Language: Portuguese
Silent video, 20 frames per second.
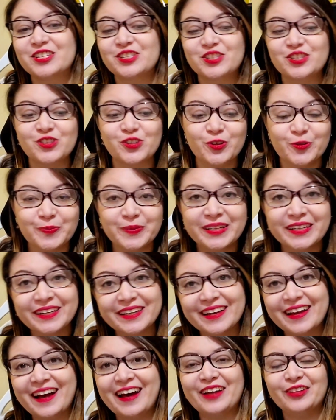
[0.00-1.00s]

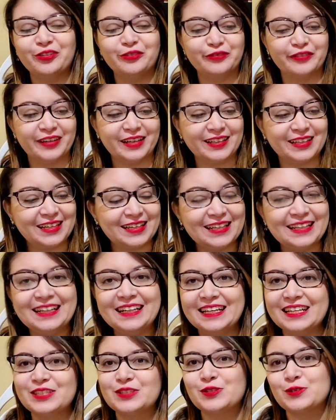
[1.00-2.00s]
sobre a novela
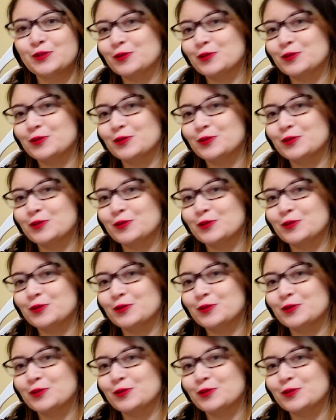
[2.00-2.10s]
Lady